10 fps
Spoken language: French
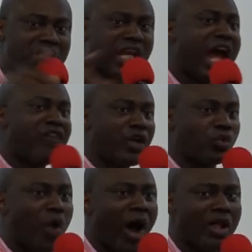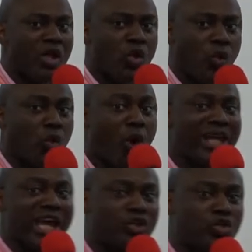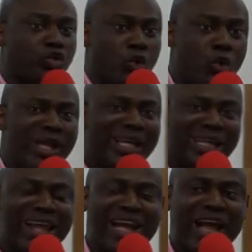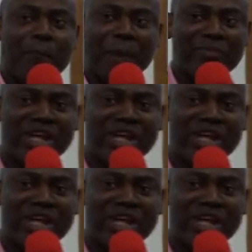sera avec toi. Croyez toujours qu'il est capable